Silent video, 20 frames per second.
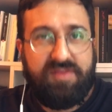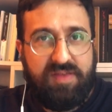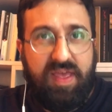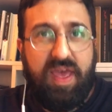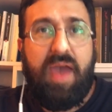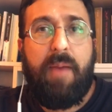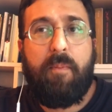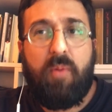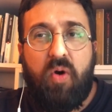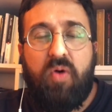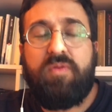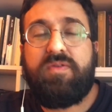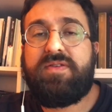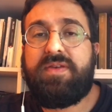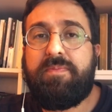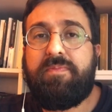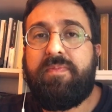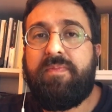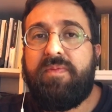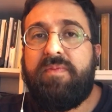É bom
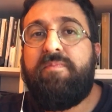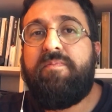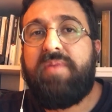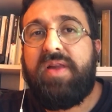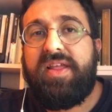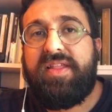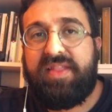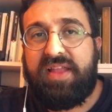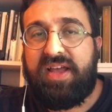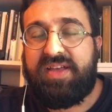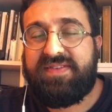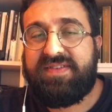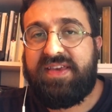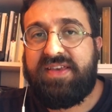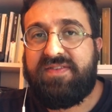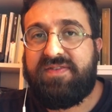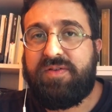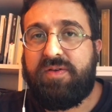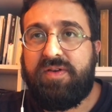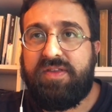você implantar as
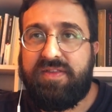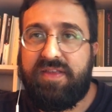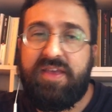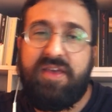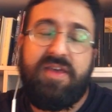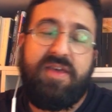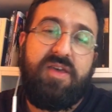questões, né?